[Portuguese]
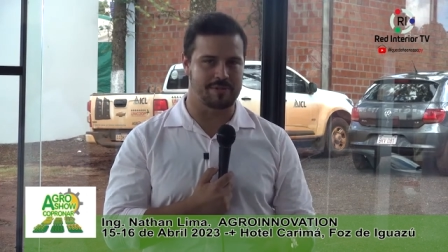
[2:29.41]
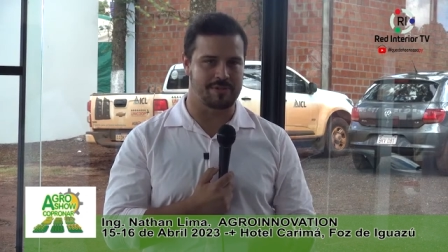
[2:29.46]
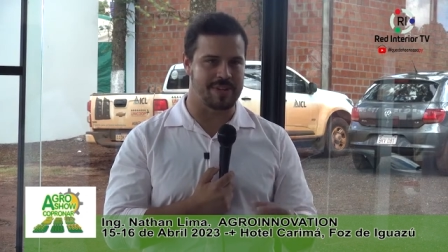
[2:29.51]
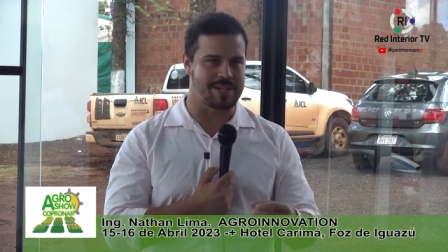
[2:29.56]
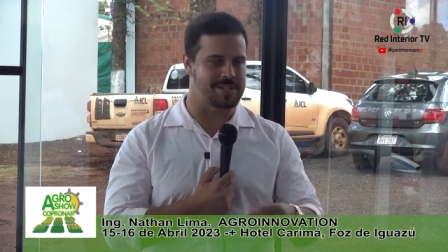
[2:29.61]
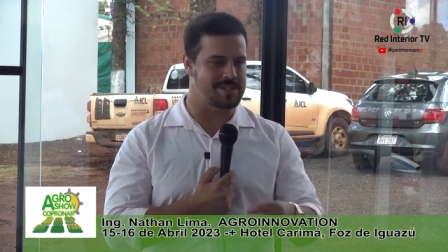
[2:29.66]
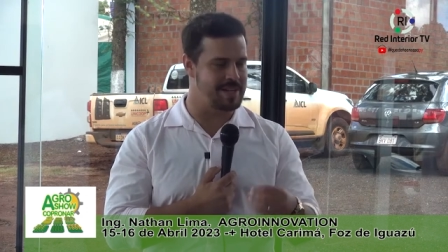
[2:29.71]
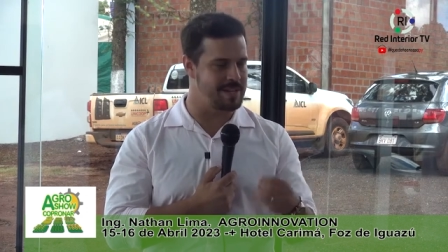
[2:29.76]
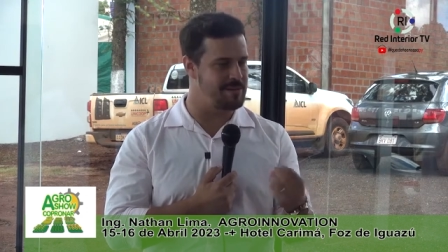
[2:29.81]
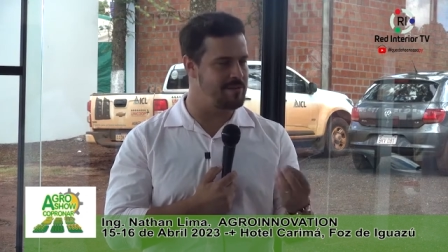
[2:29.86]

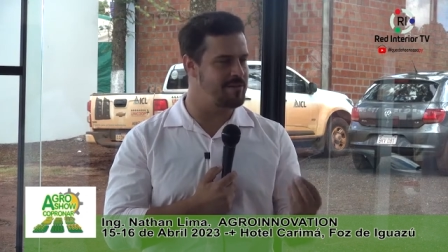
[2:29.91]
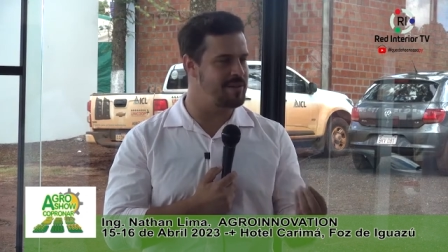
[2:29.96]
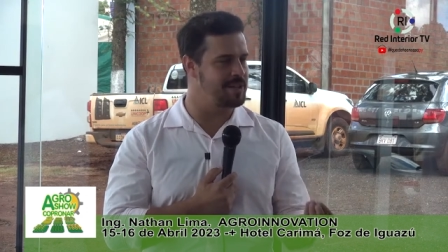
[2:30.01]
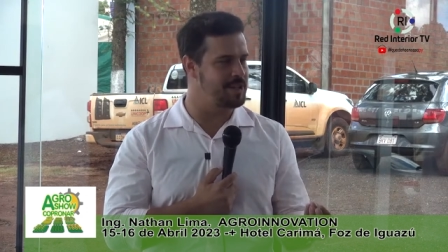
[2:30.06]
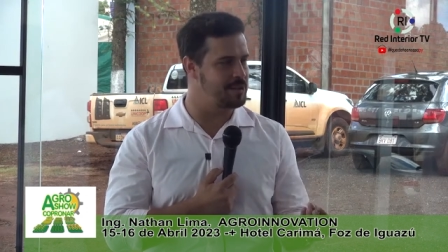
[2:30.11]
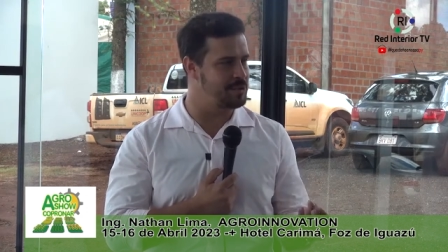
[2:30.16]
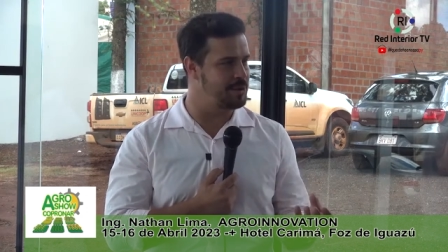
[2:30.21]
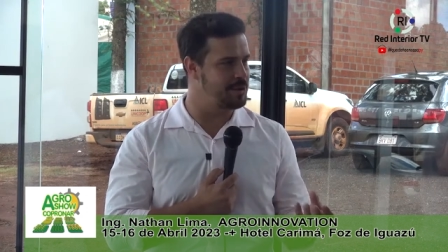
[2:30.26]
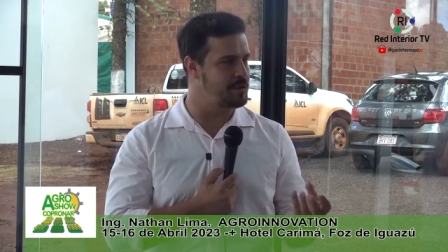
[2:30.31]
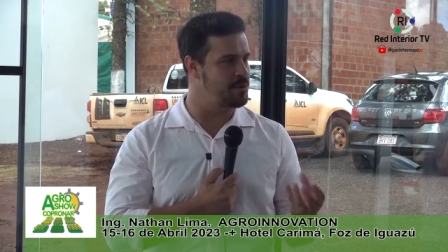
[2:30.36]
fazer o
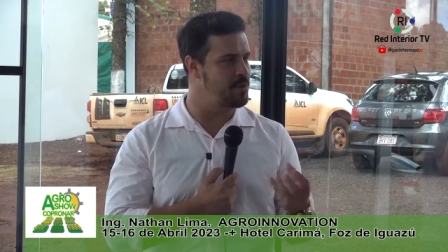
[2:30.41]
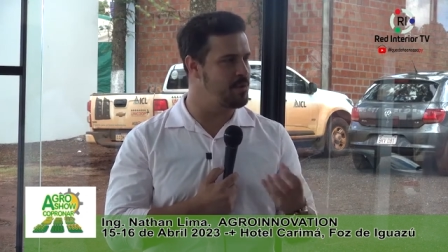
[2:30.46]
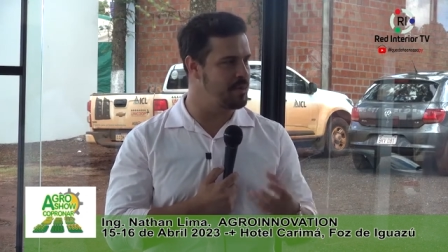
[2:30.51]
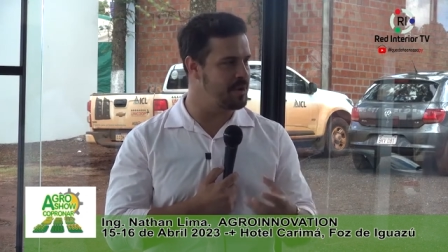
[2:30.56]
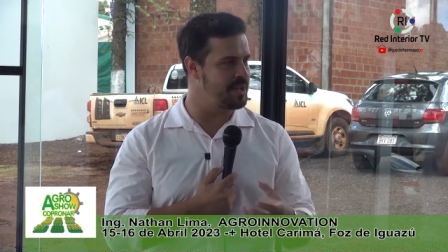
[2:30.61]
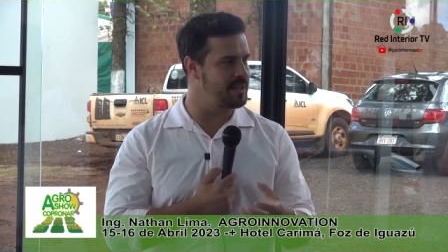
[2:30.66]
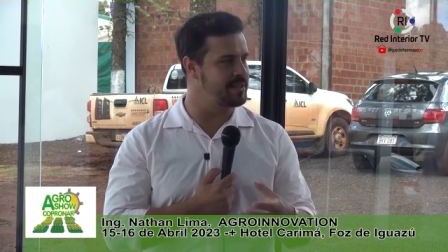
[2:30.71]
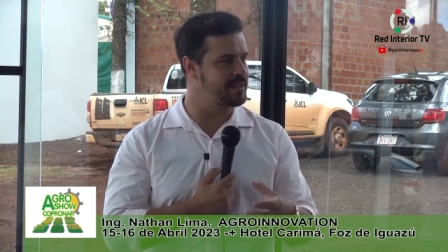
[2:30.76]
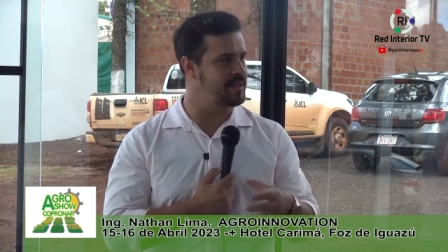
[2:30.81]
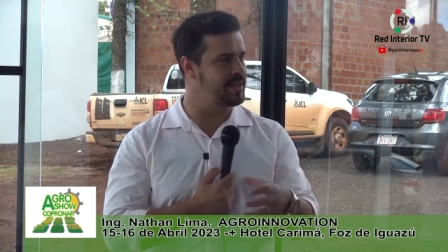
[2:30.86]
vendedor
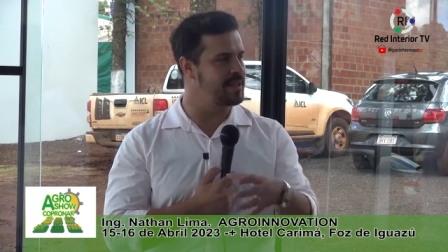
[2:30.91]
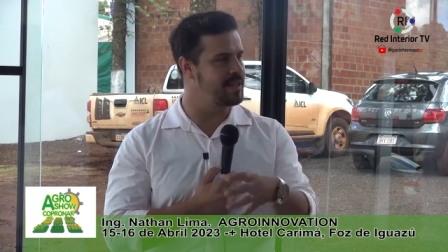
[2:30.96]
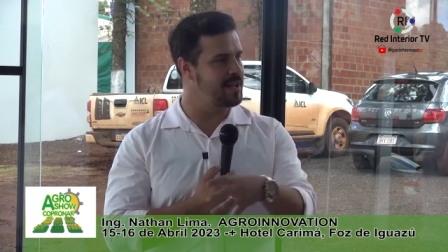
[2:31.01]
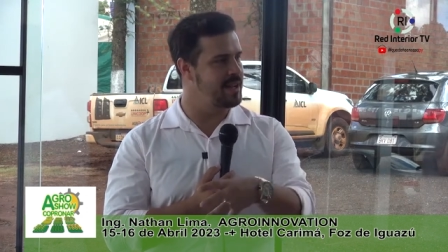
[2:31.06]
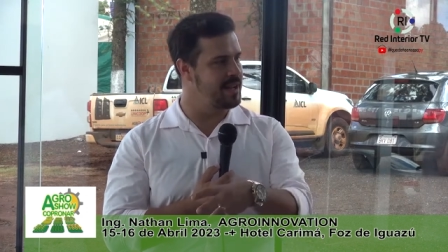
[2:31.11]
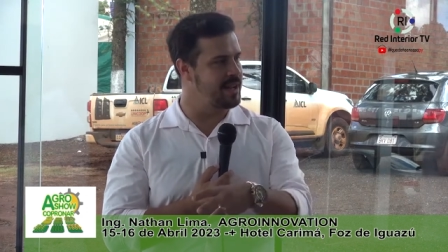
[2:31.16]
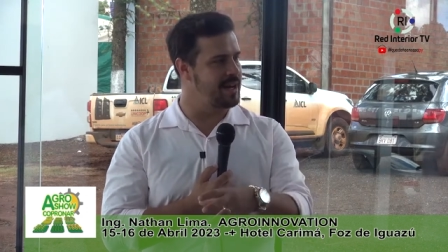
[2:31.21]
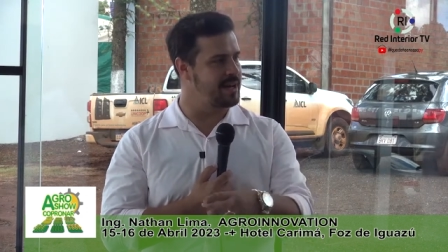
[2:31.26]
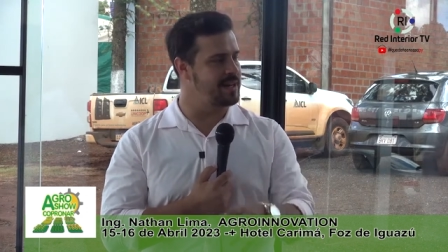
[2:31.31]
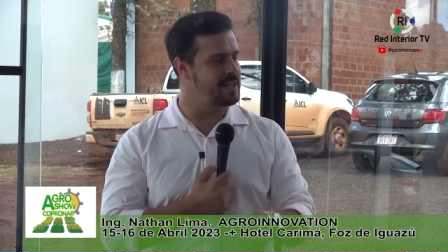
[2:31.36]
compreender
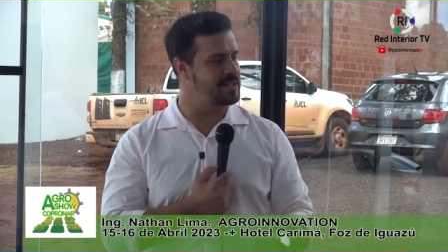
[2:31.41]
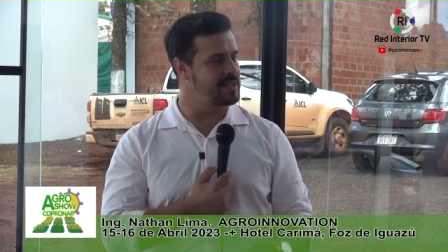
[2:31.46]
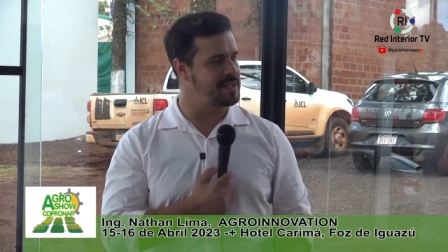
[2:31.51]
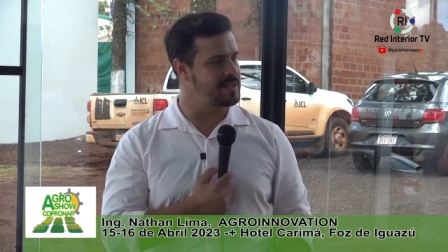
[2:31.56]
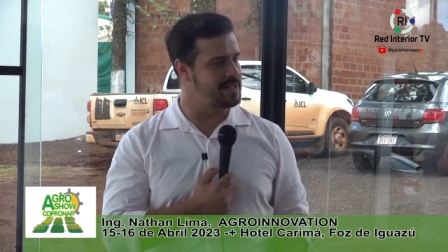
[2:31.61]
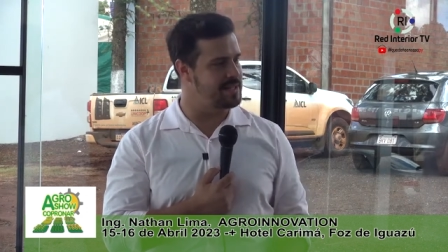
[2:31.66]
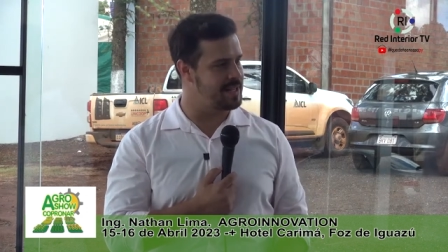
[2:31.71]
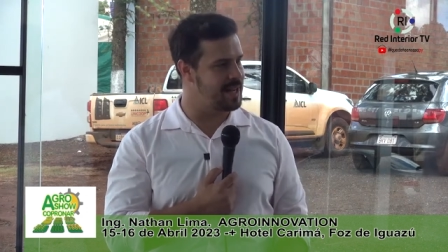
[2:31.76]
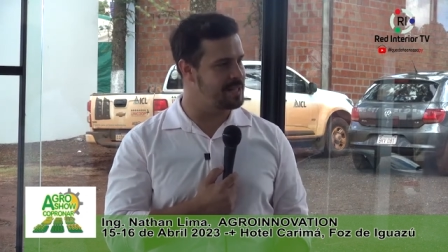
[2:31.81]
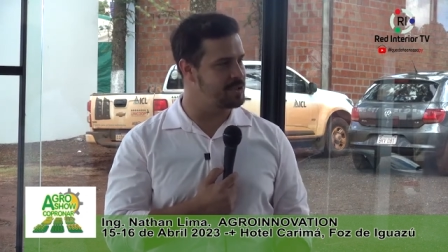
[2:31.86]
a
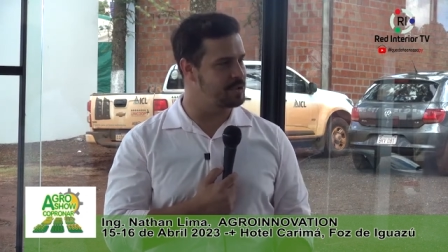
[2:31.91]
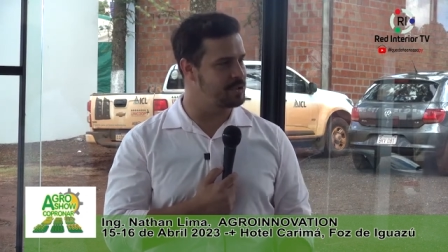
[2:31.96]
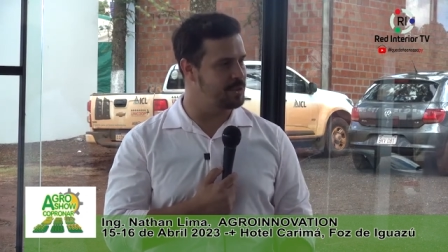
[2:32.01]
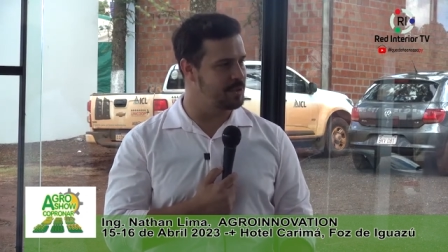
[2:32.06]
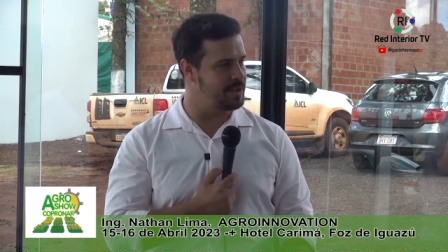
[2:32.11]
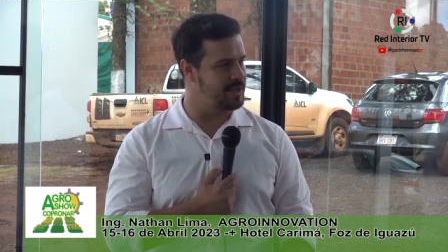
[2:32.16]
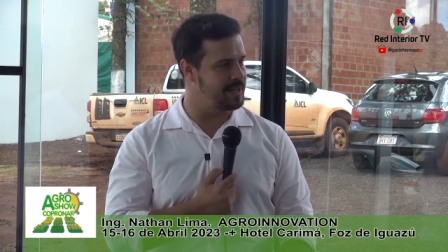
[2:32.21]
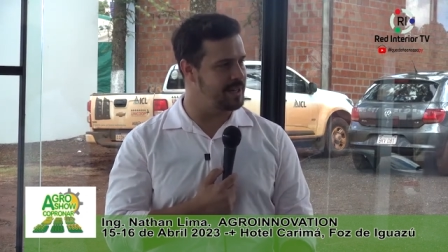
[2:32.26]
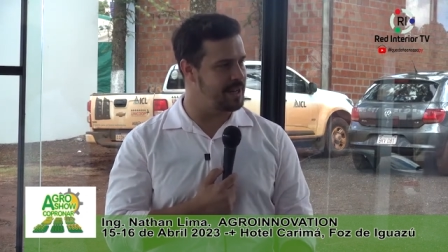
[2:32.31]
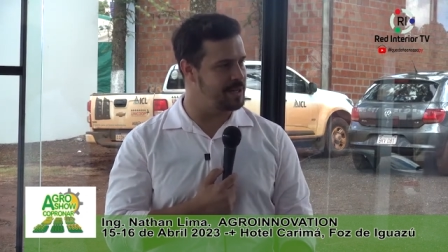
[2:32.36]
necessidade do
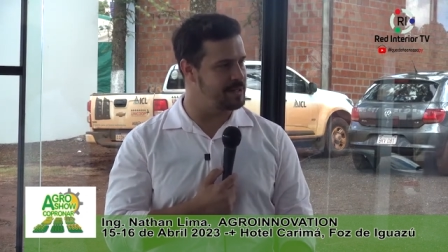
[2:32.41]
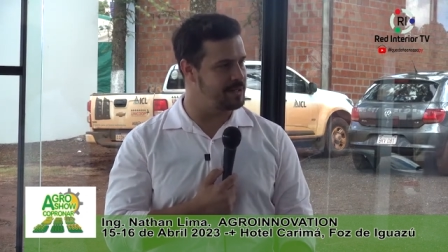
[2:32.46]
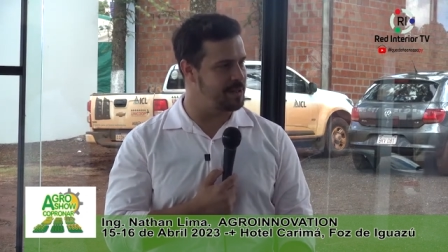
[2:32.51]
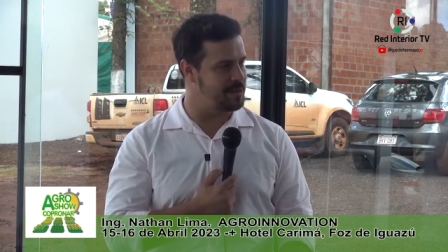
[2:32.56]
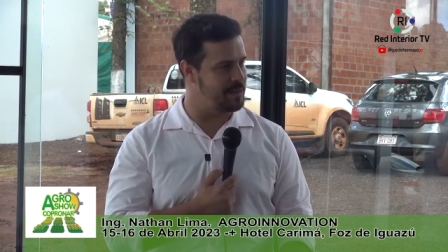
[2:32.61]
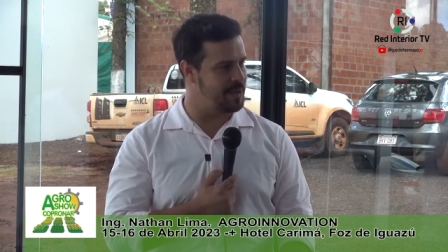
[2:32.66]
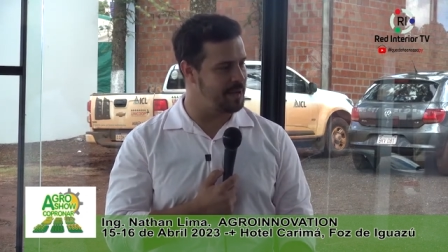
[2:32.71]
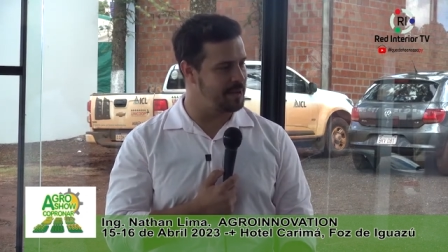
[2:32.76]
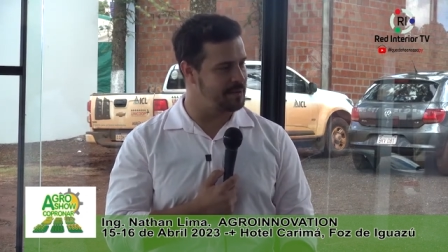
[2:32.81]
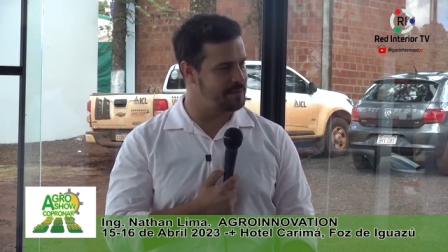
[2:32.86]
cliente
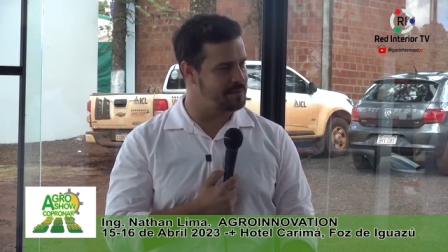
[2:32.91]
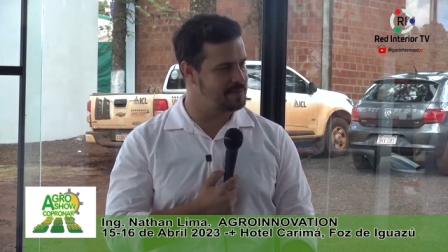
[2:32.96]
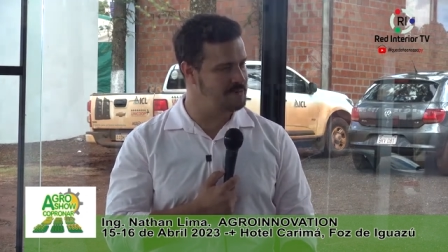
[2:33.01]
também.